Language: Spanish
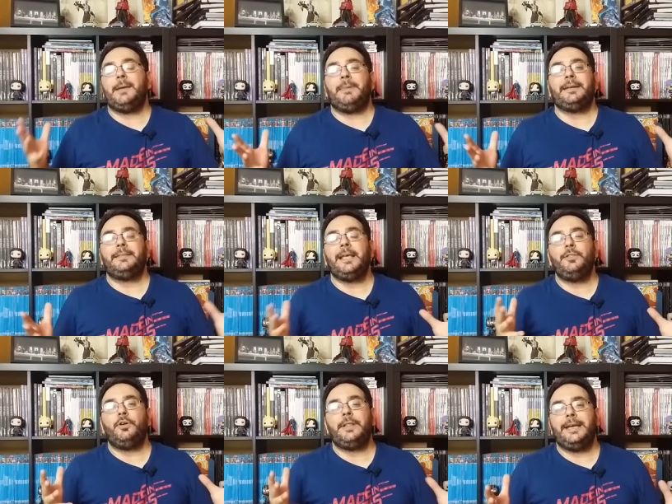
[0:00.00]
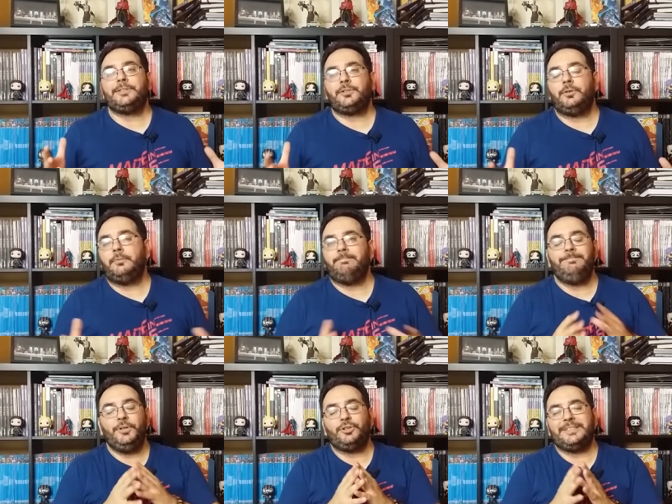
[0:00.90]
que partiendo de eso
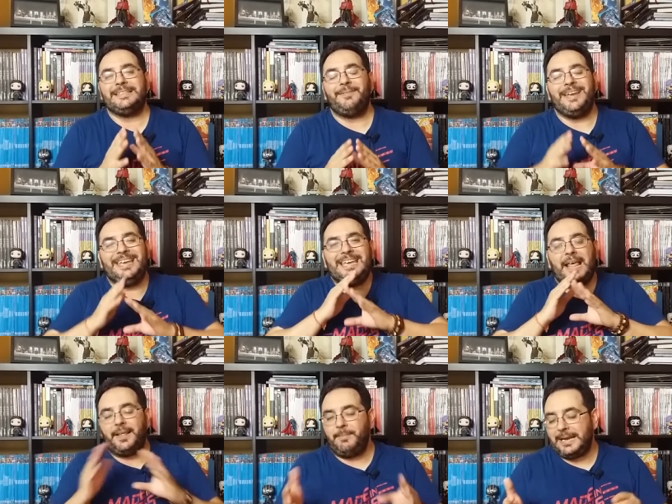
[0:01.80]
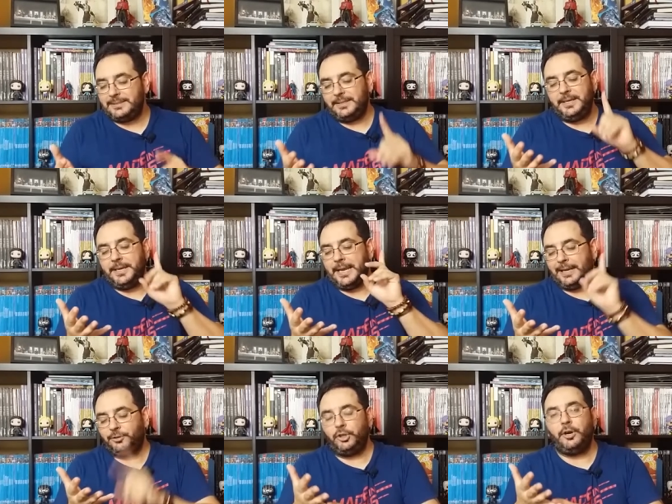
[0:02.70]
no se sabe nada más, ni
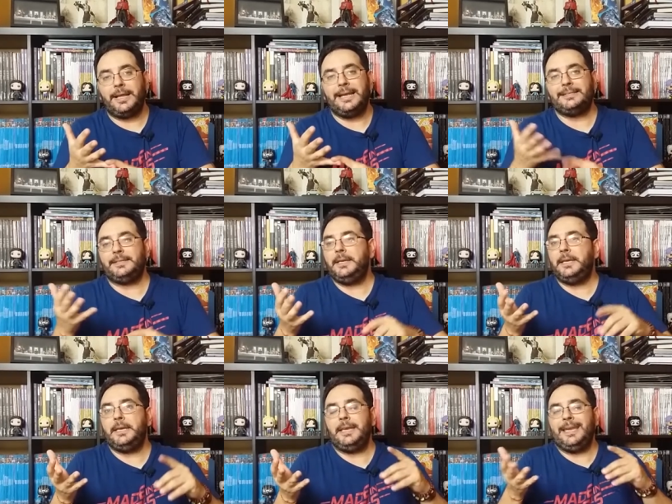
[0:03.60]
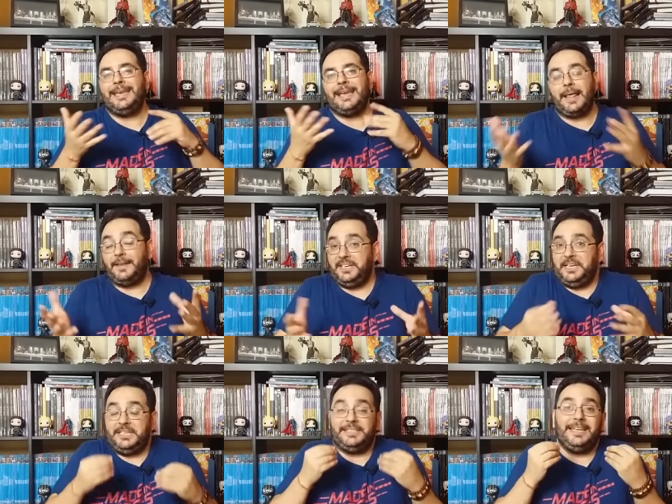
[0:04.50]
actores, ni nada,
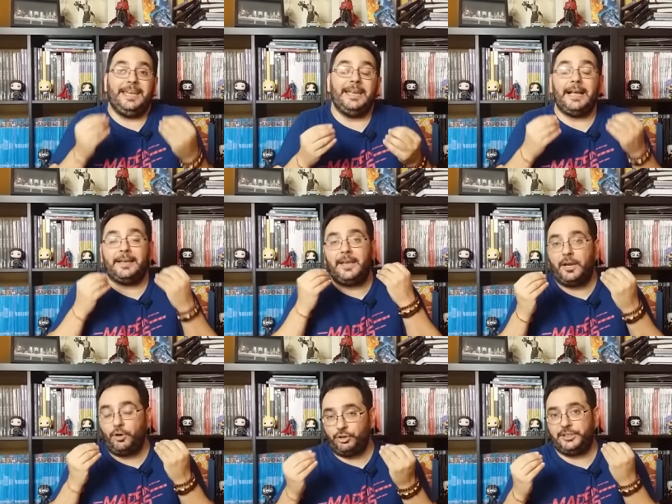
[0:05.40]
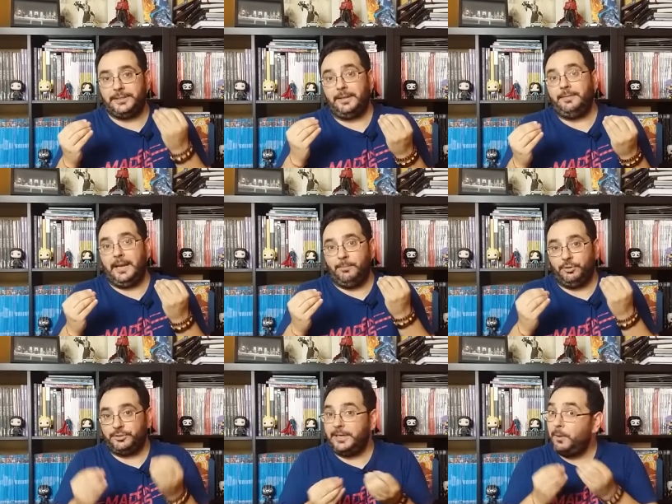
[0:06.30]
ni siquiera qué coche
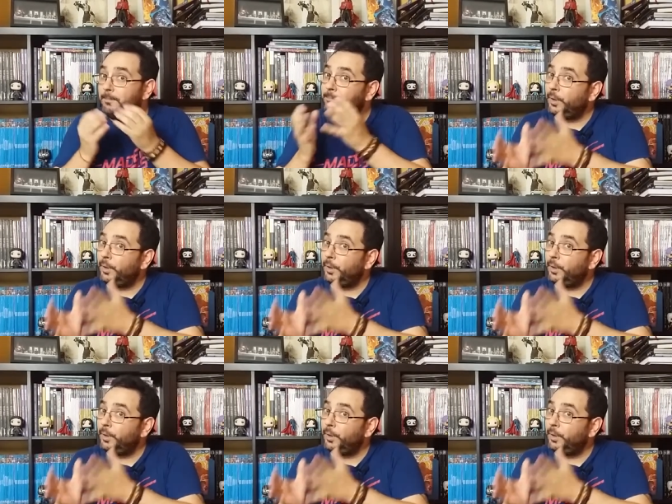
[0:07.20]
tendremos. ¿Será un